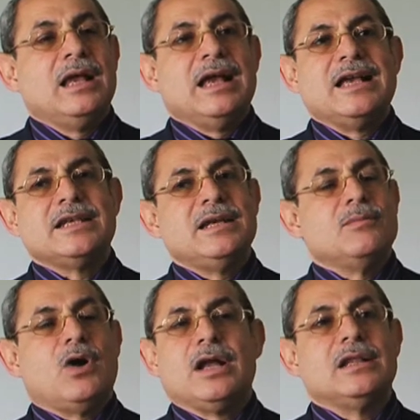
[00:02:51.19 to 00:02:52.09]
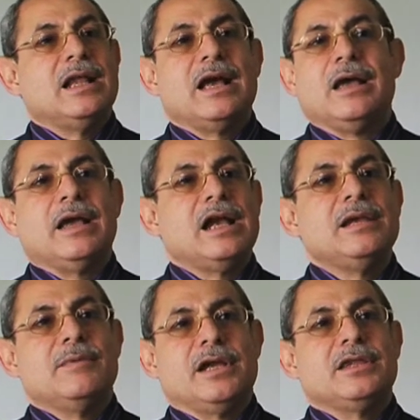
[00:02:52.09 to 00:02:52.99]
هذه معادلة
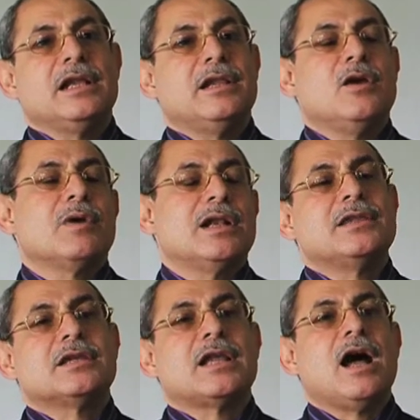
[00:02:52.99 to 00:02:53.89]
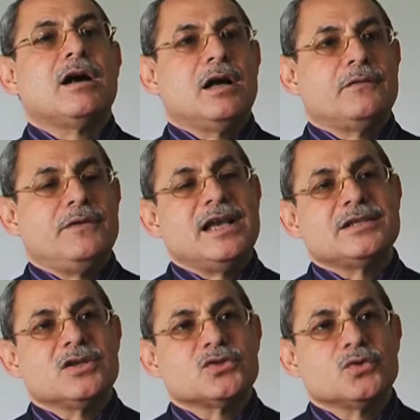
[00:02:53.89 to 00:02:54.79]
غريبة جدا لا يمكن أن تتحقق في
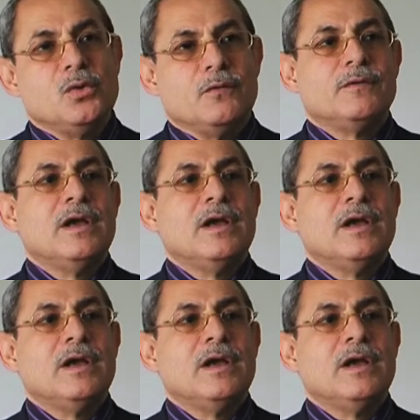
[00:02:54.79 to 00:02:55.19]
هذه الظروف